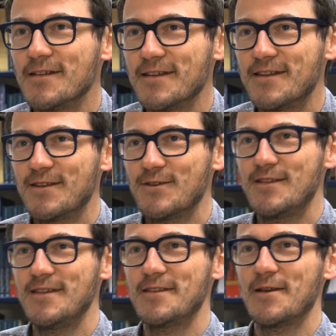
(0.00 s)
ça
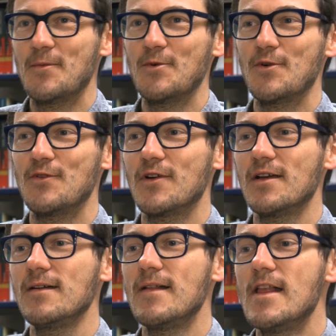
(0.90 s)
aussi c'est un mot. Euh,
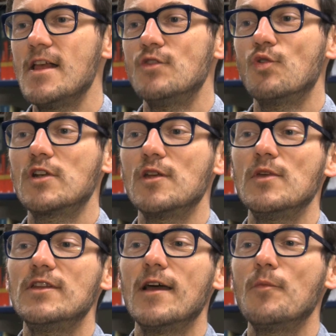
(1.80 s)
voilà. Donc les
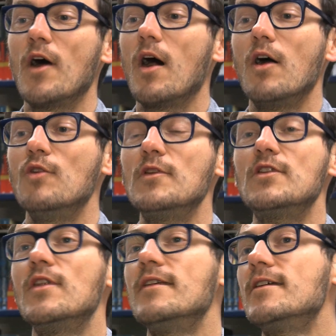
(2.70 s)
médias, par une
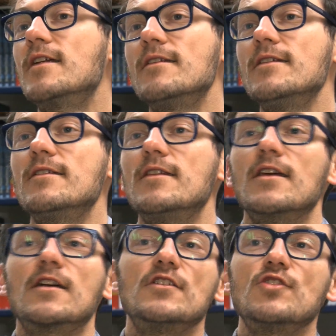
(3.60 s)
méthode assez classique,
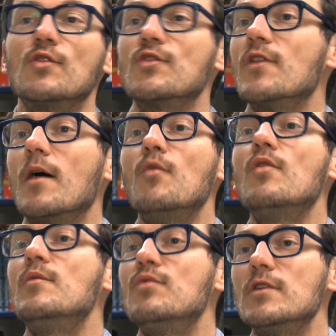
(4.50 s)
c'est-à-dire que les gens entendent un
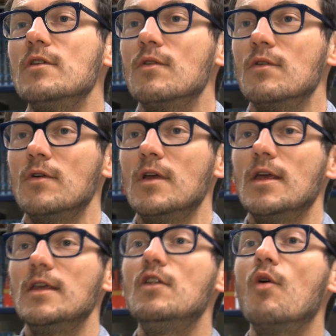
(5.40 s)
mot et puis euh,
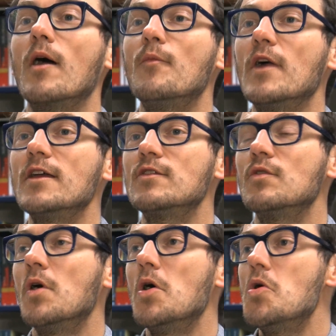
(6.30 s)
ils le répètent.
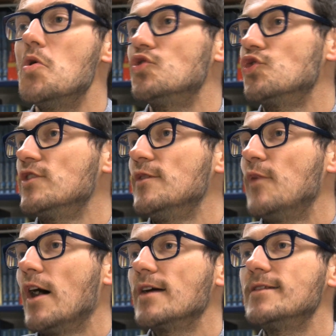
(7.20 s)
Je ne sais
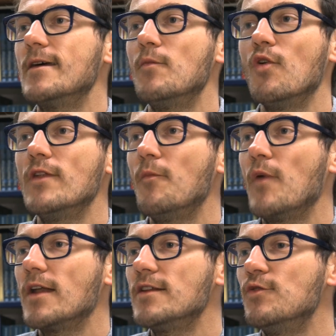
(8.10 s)
pas, récemment on a
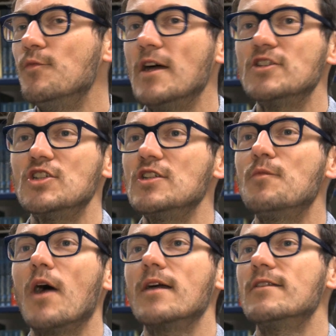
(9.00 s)
parlé de bashing,
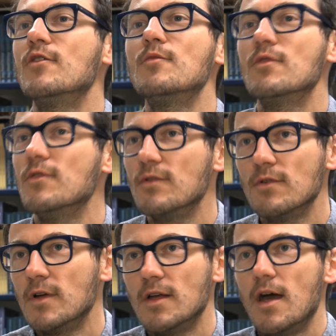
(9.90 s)
par exemple,
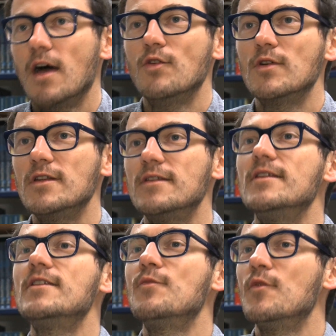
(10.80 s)
un
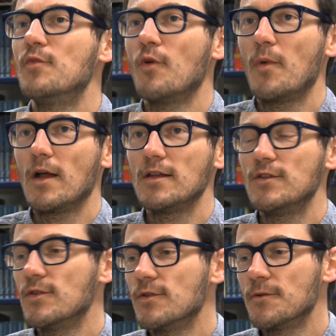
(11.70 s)
anglicisme pour parler de,